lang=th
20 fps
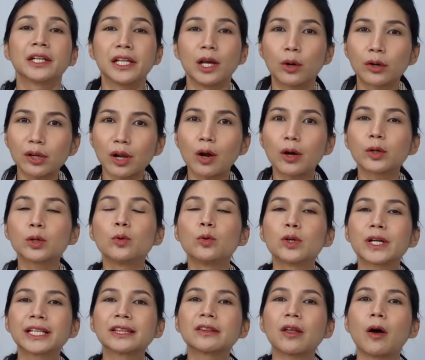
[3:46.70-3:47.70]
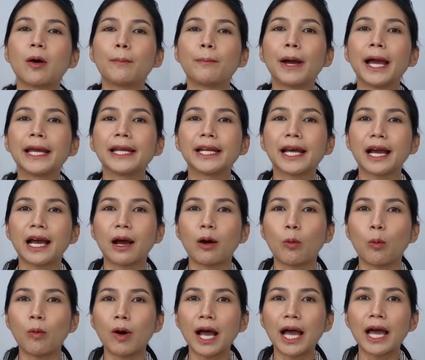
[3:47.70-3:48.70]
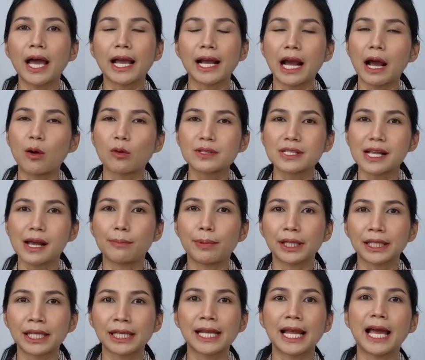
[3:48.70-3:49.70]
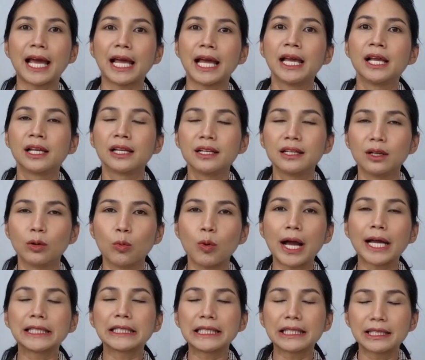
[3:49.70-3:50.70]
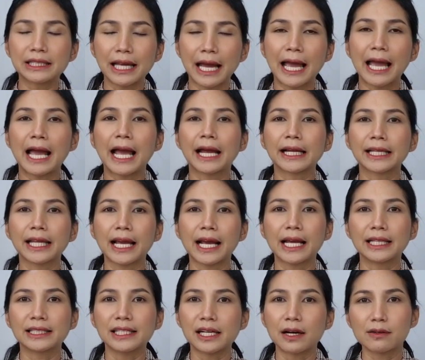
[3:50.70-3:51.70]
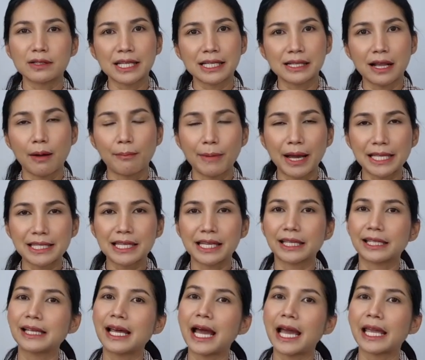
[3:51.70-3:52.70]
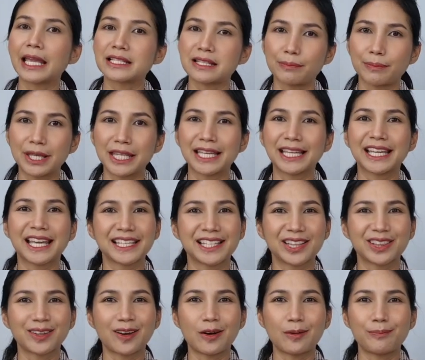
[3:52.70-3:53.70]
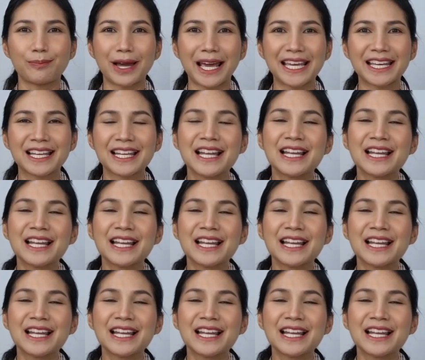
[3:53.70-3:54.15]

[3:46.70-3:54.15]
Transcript: เดี๋ยวรอดูกันต่อไปนะคะว่าเขาจะพัฒนาหรือว่าทิศทางเนี่ยค่ะที่เราจะสามารถเช็คได้จะเป็นยังไงกันต่อไป